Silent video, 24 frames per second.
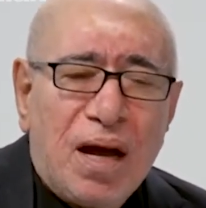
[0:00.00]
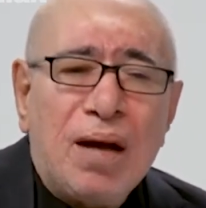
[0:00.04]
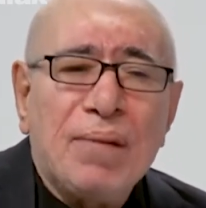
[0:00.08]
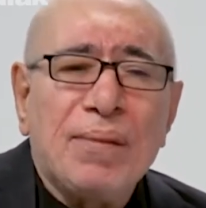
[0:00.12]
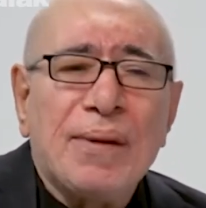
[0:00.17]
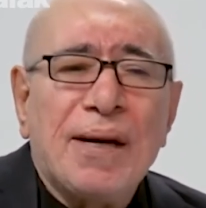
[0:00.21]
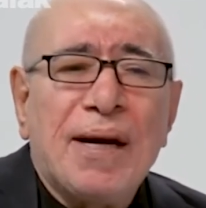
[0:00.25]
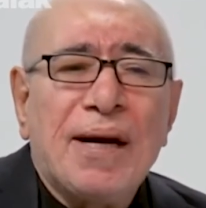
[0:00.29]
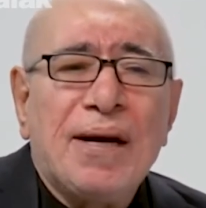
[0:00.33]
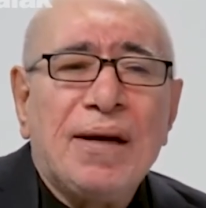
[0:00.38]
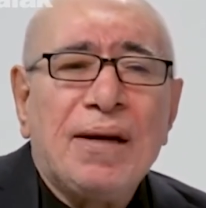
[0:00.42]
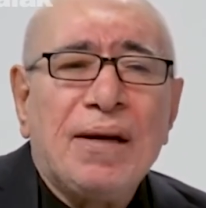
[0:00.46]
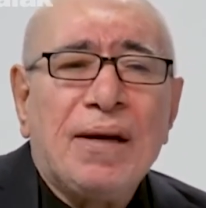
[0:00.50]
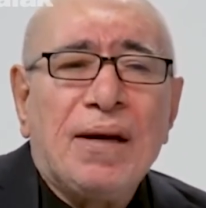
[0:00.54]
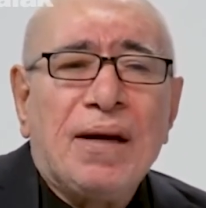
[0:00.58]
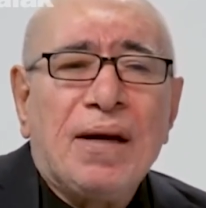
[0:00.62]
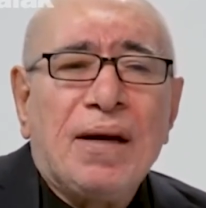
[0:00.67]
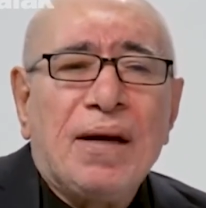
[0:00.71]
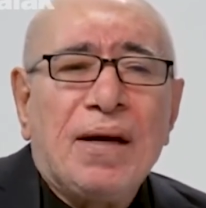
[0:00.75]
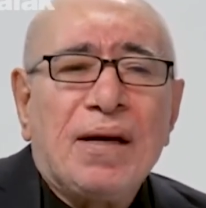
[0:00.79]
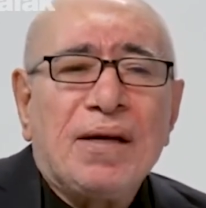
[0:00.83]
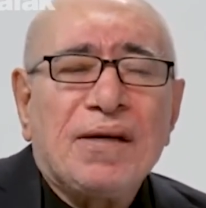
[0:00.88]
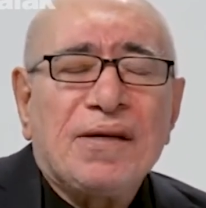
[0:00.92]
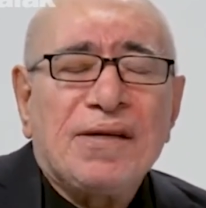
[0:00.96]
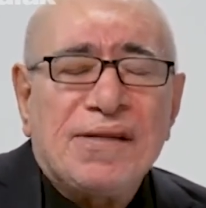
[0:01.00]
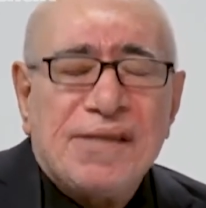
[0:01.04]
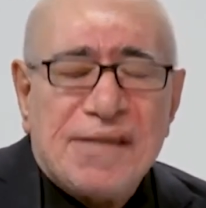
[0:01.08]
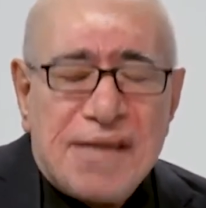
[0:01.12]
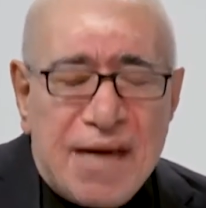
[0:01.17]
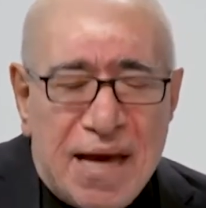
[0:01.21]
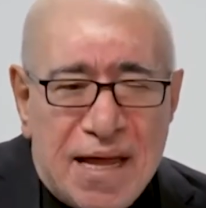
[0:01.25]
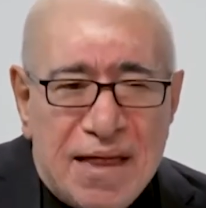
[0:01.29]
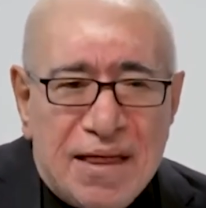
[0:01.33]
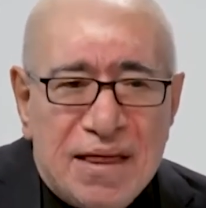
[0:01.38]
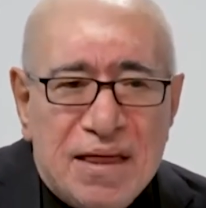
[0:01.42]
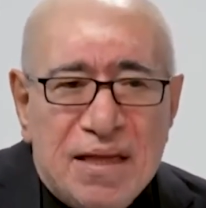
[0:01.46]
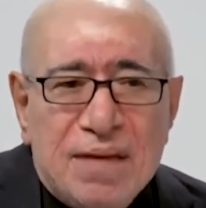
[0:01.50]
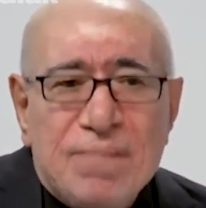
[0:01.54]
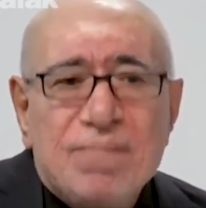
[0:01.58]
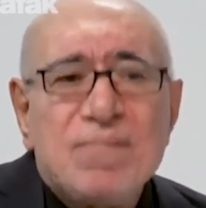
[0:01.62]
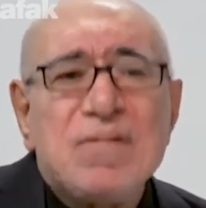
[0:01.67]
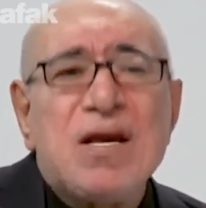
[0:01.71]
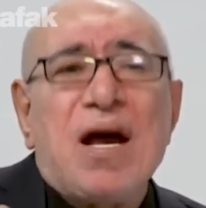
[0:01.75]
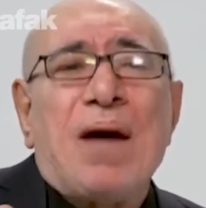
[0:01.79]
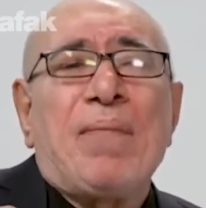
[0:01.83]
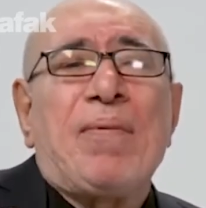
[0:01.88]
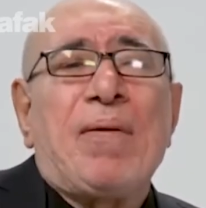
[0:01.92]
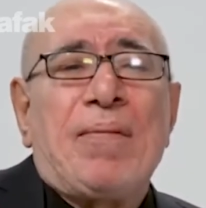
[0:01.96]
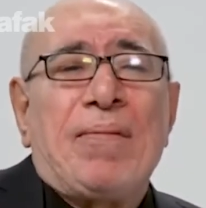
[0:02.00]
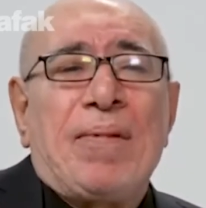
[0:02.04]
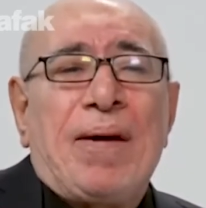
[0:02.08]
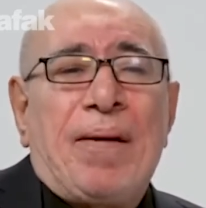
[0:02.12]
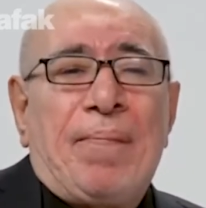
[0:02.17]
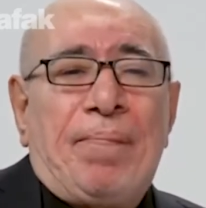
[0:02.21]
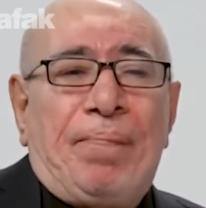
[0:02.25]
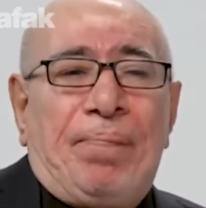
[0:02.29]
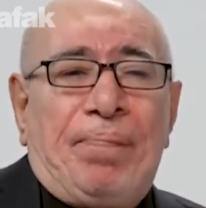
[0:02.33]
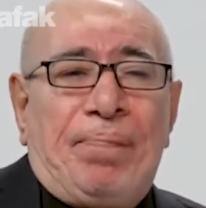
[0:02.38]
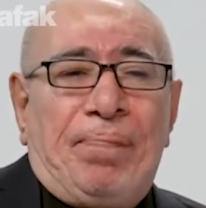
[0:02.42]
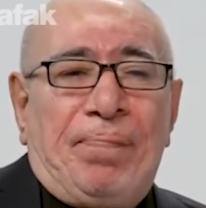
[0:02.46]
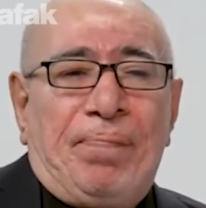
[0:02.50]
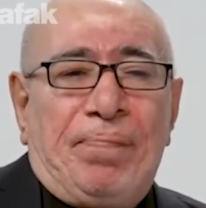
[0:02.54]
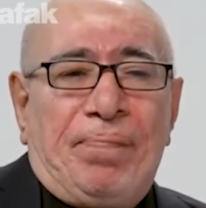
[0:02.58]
Ama kendim yapamam.